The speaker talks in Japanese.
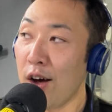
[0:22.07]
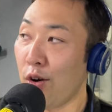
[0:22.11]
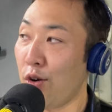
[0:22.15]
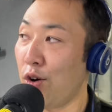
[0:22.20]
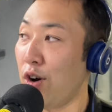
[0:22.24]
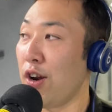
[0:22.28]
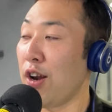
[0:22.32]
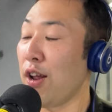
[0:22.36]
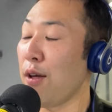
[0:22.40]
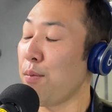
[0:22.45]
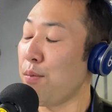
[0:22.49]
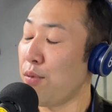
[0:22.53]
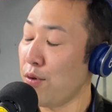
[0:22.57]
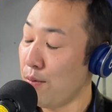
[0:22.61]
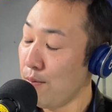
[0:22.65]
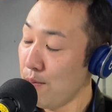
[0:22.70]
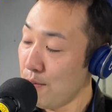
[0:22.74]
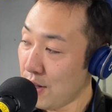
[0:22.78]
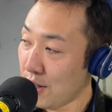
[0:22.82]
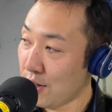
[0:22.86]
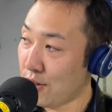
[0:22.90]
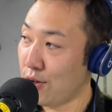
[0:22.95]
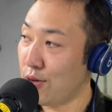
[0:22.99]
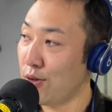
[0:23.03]
これね、
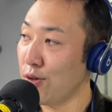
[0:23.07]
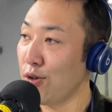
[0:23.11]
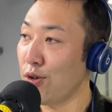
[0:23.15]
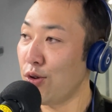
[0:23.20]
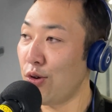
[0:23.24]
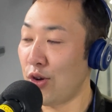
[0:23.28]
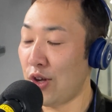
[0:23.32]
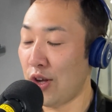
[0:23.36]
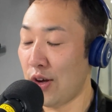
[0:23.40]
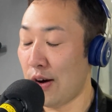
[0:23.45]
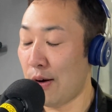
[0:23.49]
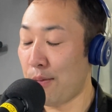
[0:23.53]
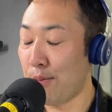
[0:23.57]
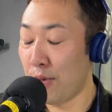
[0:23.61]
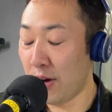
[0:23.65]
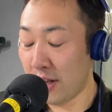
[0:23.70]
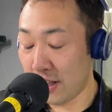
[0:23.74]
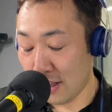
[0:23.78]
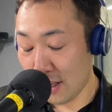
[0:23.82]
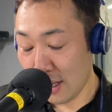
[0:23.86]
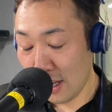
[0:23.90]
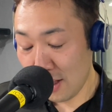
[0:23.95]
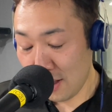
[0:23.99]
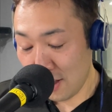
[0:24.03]
分別奮闘記は
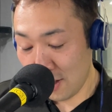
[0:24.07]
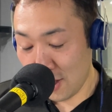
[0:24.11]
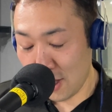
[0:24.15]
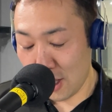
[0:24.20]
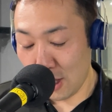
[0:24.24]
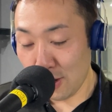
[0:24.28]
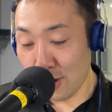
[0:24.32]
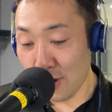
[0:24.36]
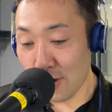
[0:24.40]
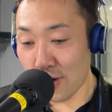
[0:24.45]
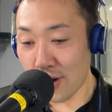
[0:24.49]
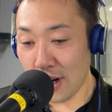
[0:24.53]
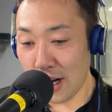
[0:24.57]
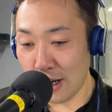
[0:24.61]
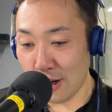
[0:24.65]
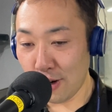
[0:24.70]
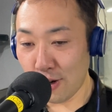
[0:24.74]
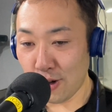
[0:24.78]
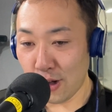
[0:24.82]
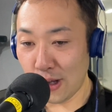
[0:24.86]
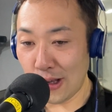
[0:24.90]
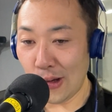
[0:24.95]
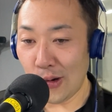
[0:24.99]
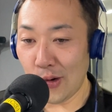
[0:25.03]
まさにその名
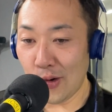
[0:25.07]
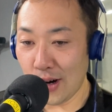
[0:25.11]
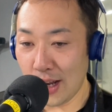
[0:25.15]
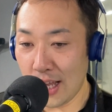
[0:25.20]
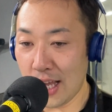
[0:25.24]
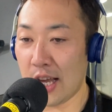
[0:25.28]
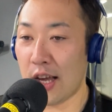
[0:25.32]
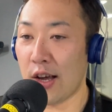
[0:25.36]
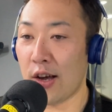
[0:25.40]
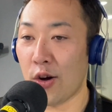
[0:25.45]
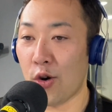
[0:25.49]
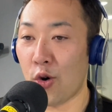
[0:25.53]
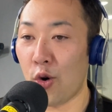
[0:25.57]
の通り、